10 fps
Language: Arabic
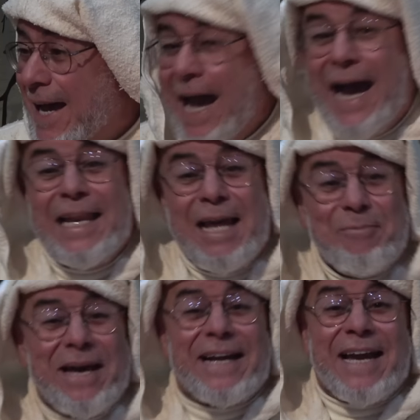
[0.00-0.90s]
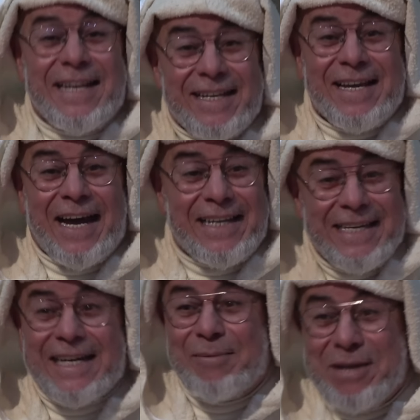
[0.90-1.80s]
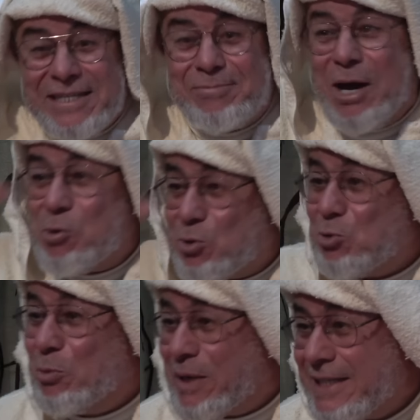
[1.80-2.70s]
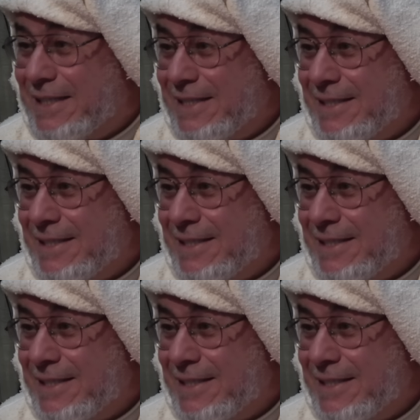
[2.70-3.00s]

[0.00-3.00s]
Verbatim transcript: على ما كانت عليه قبل 7 اكتوبر